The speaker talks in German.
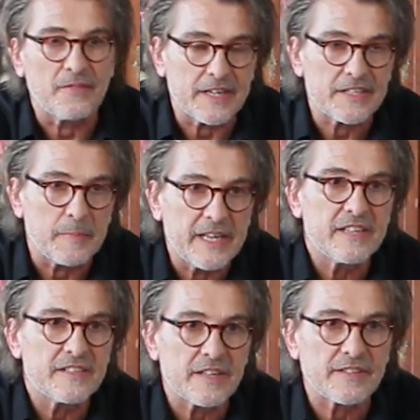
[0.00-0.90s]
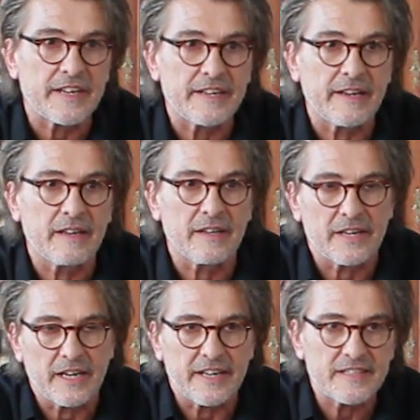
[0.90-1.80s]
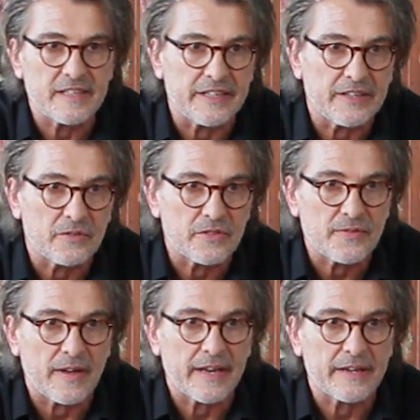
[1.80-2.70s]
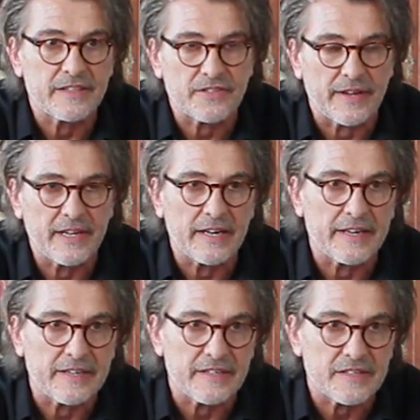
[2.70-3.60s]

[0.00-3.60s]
weil es mehr ist als eine Relaxliege und zwar in zweierlei